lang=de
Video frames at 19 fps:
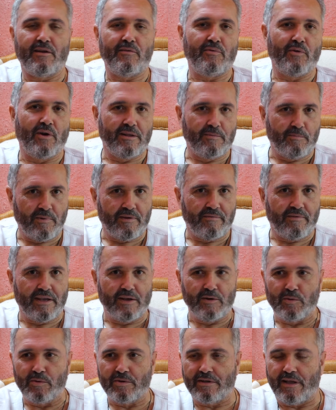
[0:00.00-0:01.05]
der
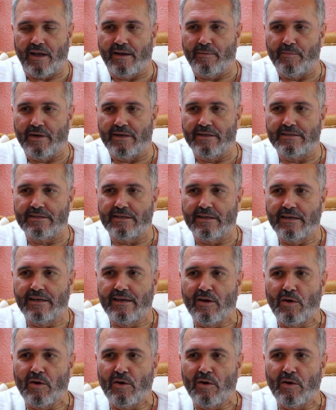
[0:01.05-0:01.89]
Fortbewegung damals.